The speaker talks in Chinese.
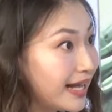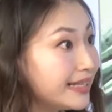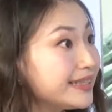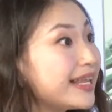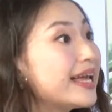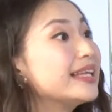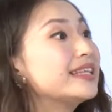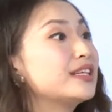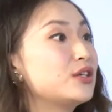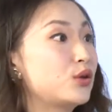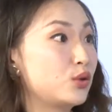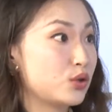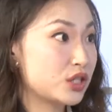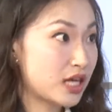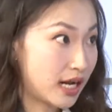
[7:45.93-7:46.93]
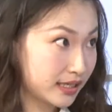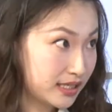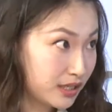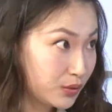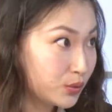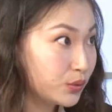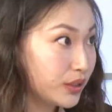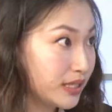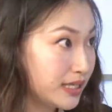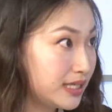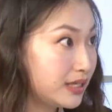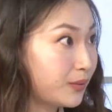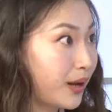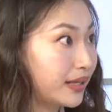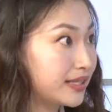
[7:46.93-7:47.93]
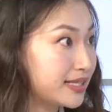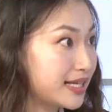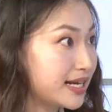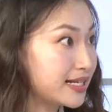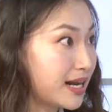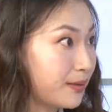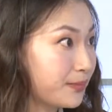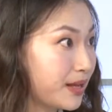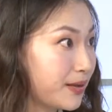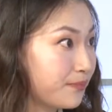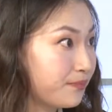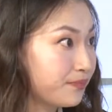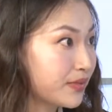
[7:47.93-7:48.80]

带的有长期护理计划的在上面。